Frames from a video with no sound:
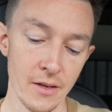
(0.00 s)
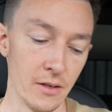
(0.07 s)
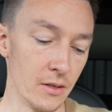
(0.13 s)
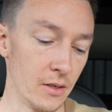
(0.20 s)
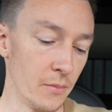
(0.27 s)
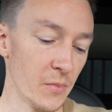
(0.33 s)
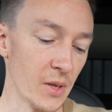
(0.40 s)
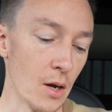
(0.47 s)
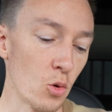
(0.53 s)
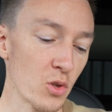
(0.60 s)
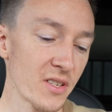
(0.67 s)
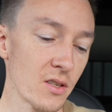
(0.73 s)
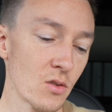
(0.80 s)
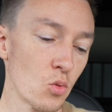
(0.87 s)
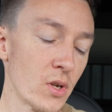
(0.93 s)
ähm,
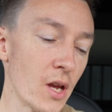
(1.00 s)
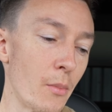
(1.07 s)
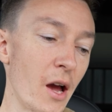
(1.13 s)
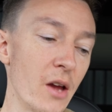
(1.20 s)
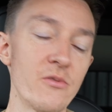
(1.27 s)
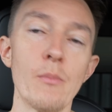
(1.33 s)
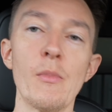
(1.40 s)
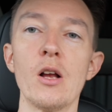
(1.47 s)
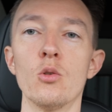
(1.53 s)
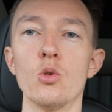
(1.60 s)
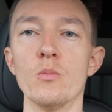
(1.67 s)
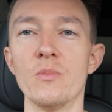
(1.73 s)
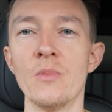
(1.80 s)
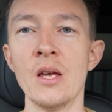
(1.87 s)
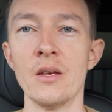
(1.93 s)
rausgesucht, aber einfach mal,
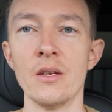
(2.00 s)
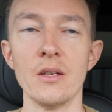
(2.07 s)
um